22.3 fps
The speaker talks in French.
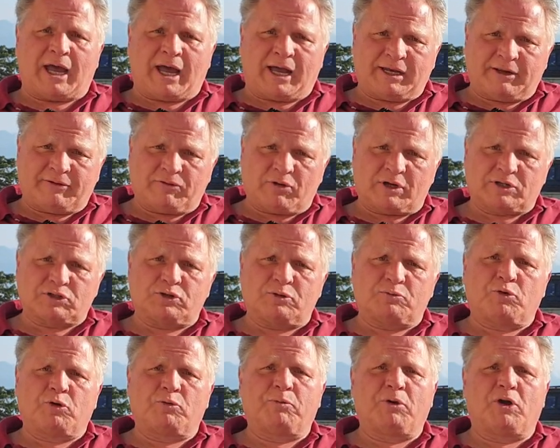Allez voir
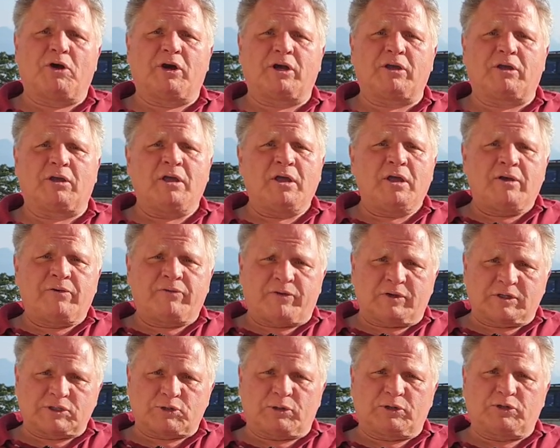sur mon blog,
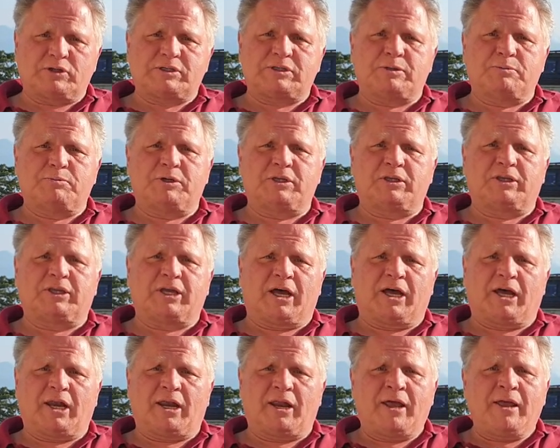François de
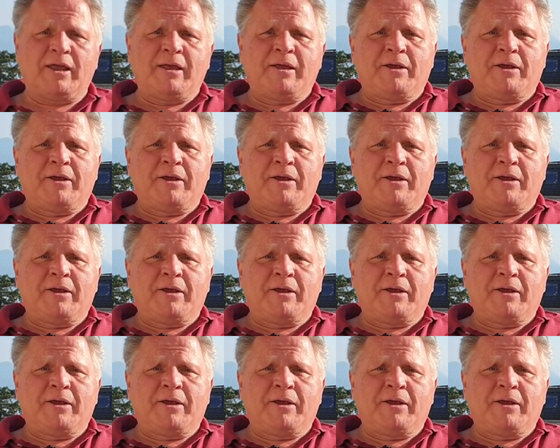Sibenthal.